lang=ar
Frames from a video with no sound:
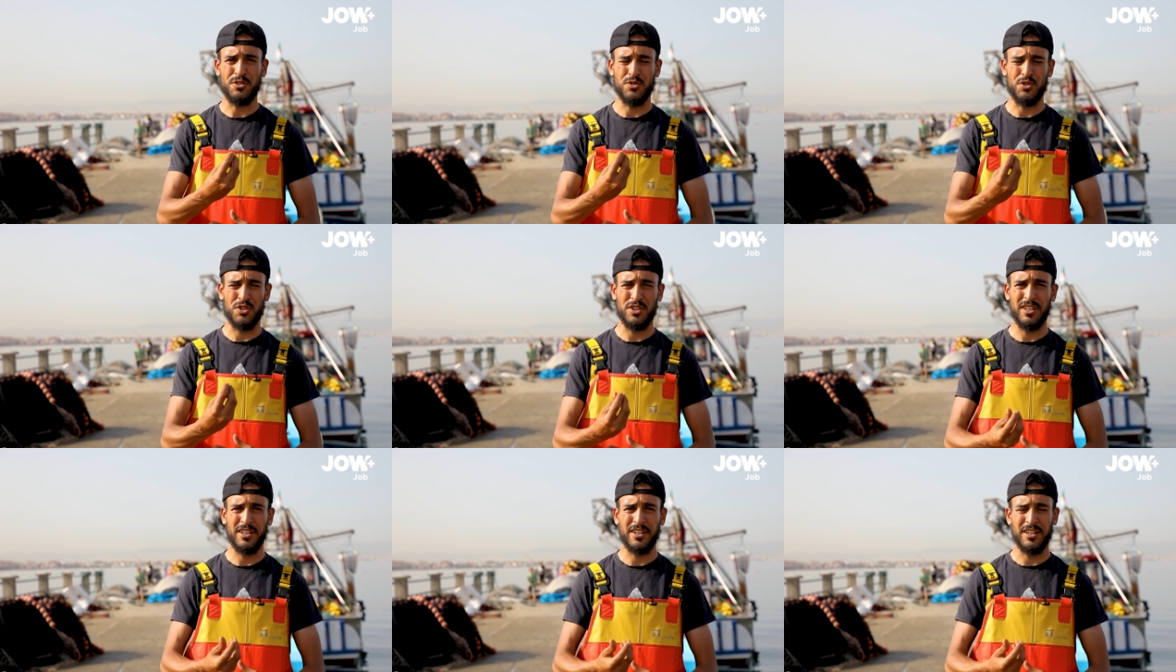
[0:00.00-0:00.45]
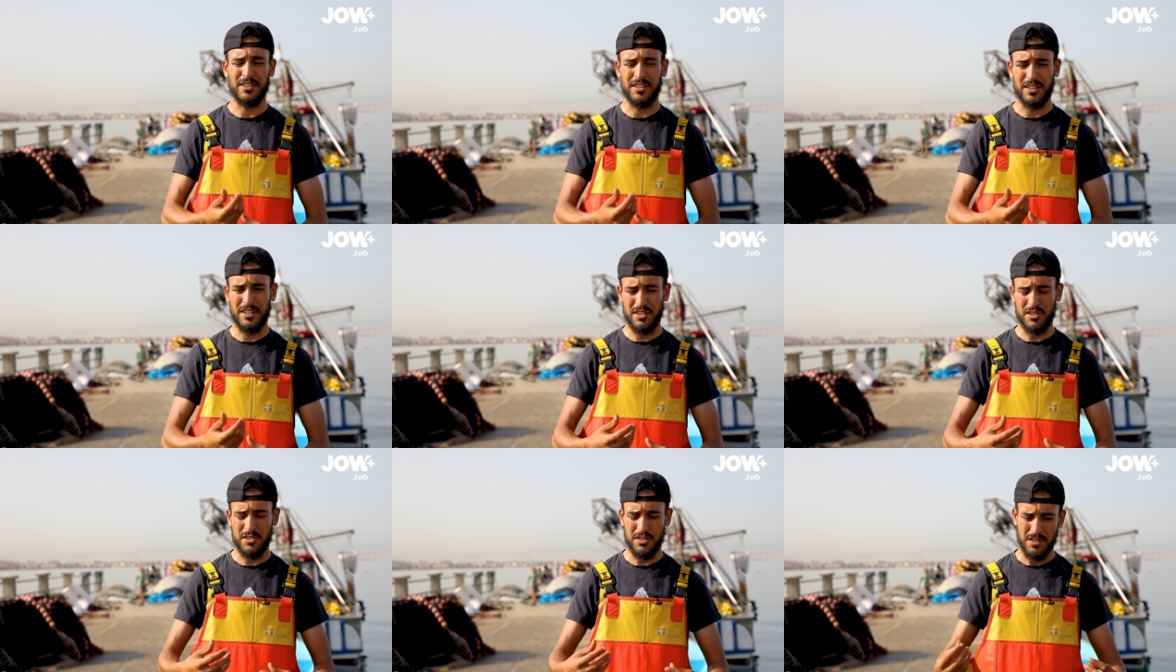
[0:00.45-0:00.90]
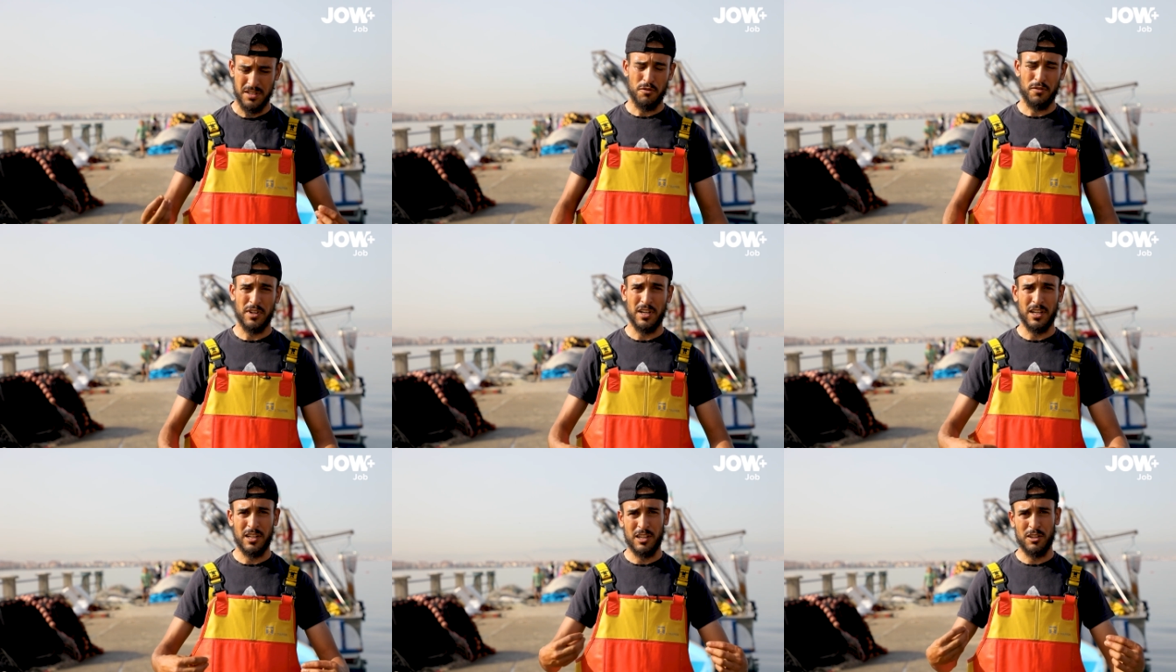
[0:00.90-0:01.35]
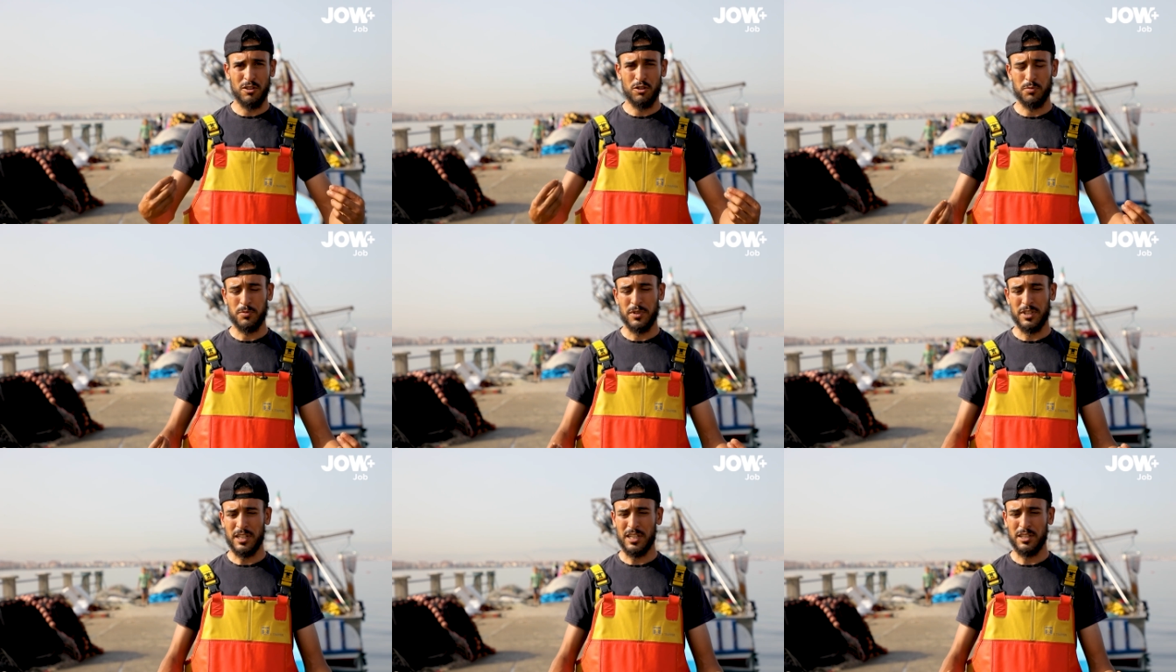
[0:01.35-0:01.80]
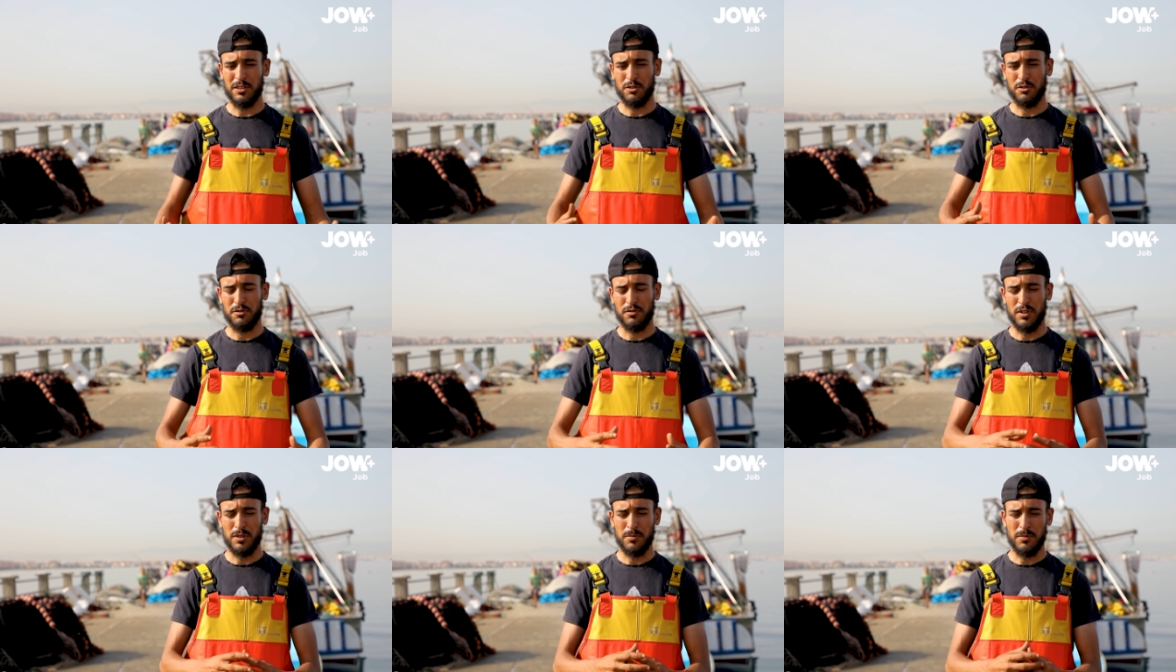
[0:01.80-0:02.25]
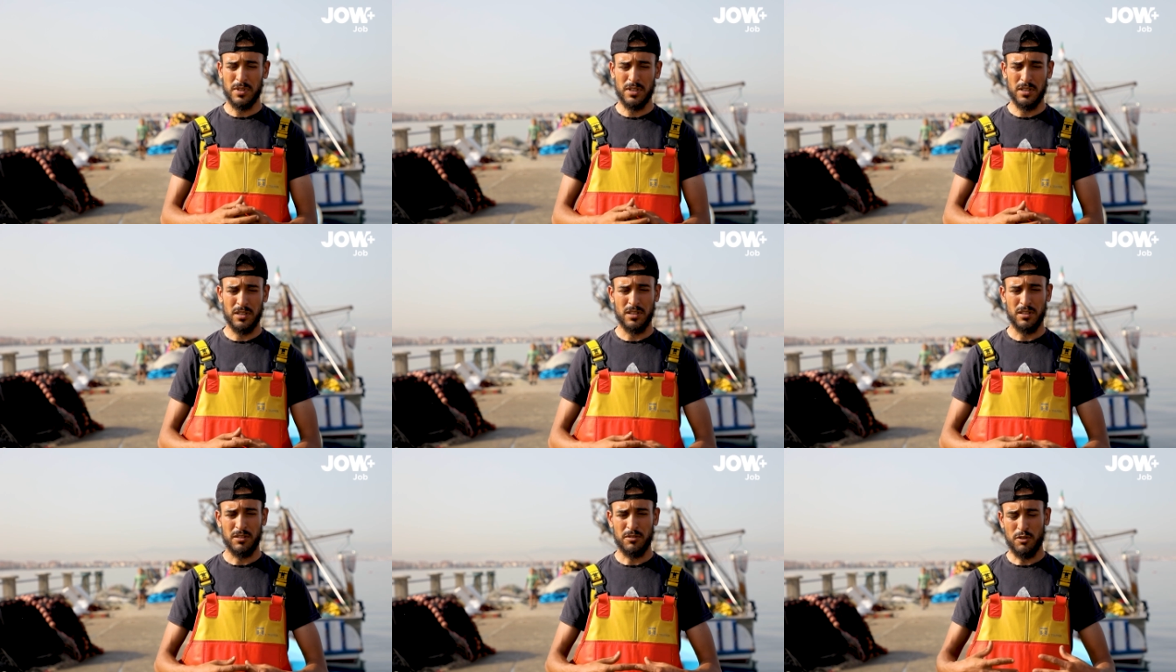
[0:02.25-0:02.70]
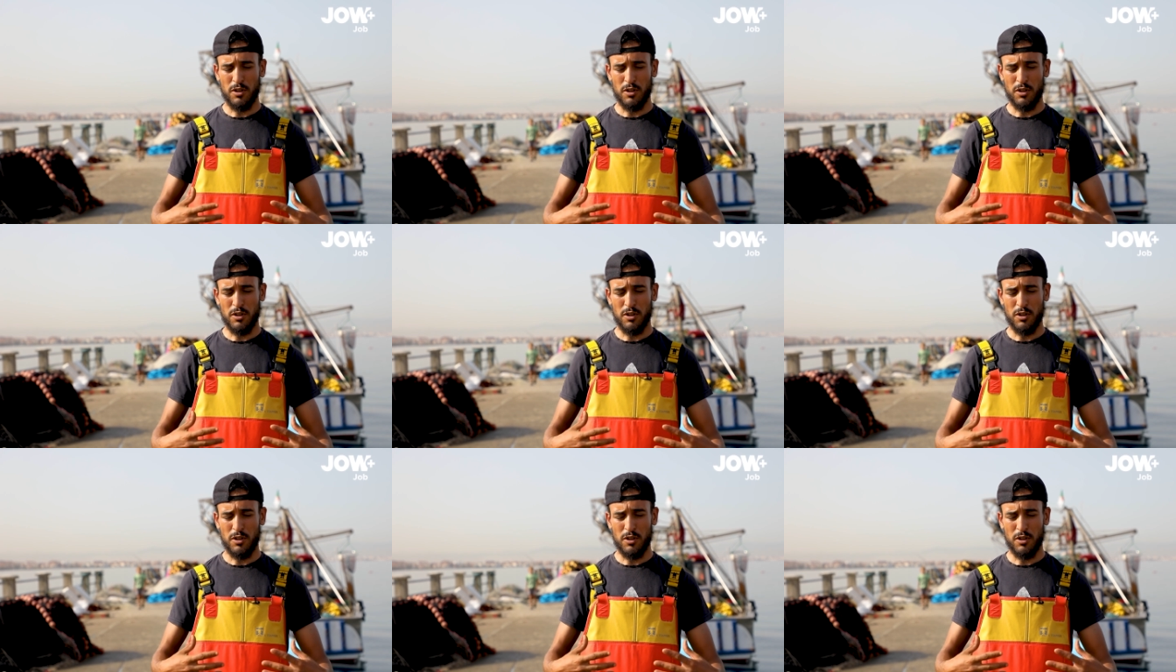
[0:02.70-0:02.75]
جينيراتريس فيها لي لومب يتحطوا في الماء